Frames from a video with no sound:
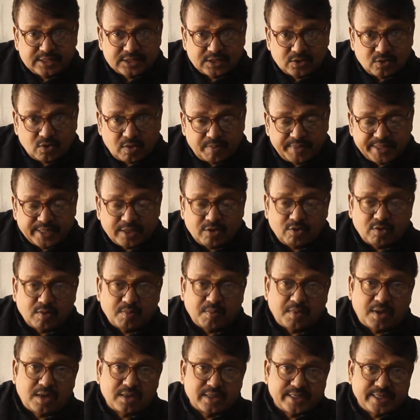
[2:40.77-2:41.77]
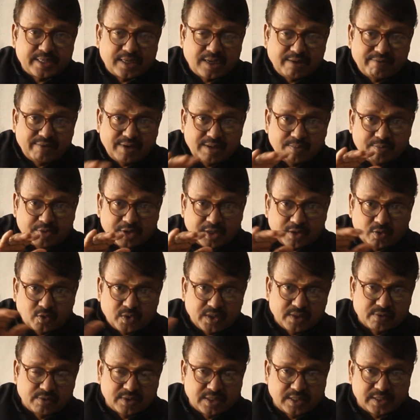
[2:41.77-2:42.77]
கசினோ அப்படிங்கிற ஒரு மாடரேட் லெவலில்
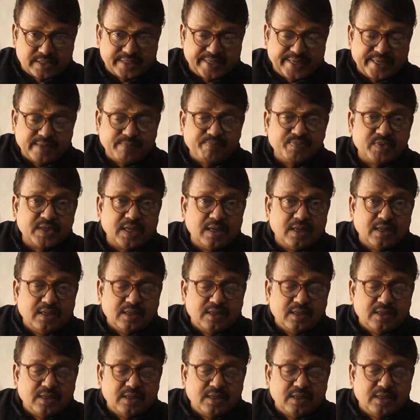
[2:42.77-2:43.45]
பண்ணக்கூடிய ஒரு ட்ரேடிங்